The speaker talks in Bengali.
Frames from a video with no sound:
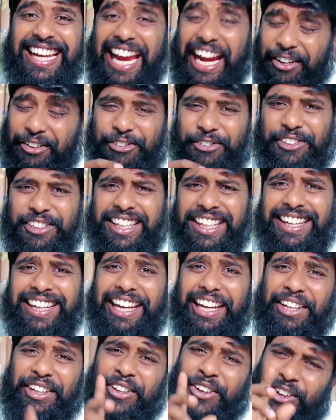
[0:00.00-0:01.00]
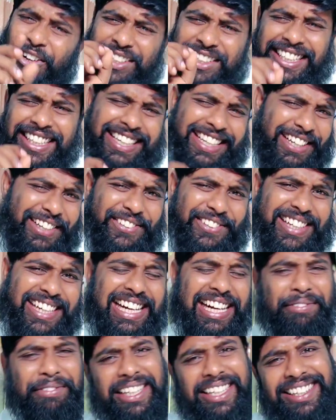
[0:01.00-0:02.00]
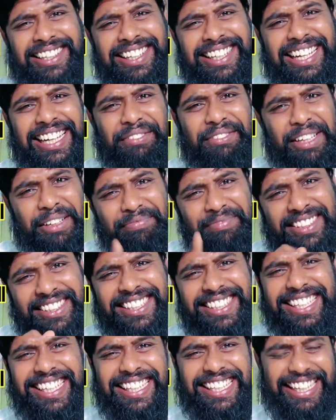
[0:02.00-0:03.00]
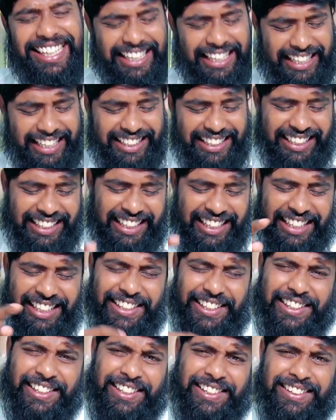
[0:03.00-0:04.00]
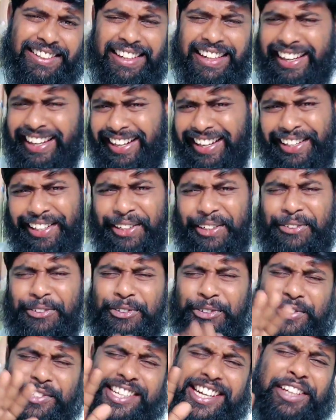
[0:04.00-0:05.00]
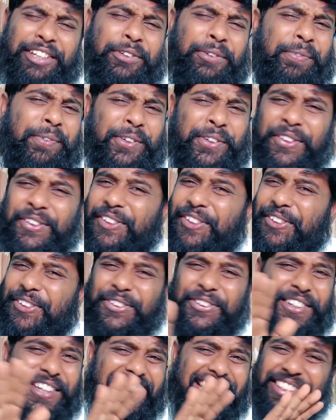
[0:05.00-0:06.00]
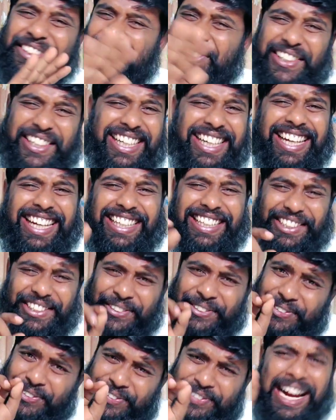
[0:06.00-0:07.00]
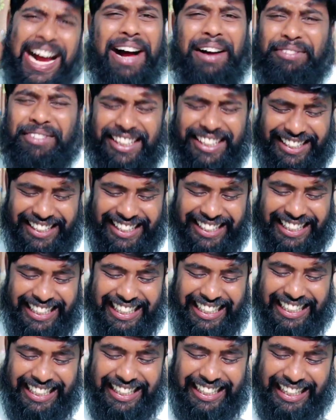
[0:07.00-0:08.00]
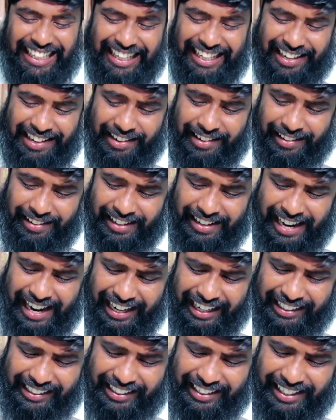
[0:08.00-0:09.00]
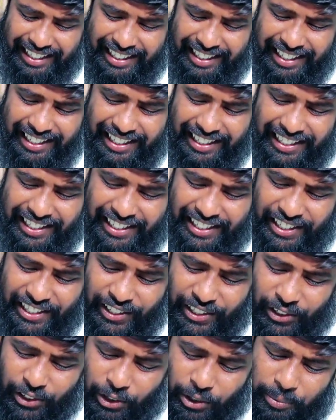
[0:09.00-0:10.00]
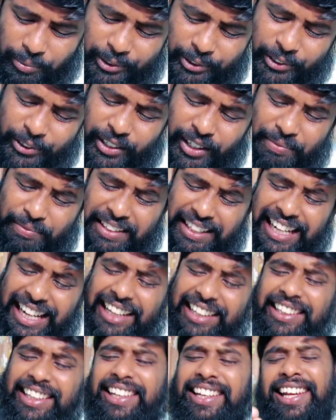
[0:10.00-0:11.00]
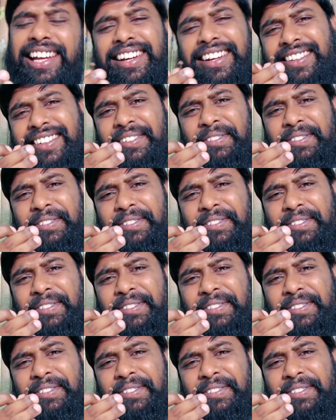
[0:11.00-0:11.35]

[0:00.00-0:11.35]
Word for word: এখন এই লংটা কি করে খাবেন আমি আপনাদেরকে দেখিয়ে দিই এখানে কোনো জাদু মন্ত্র কোনো কিছুই নেই শুধু খাবেন একটা লবঙ্গ আপনার হাতে নেন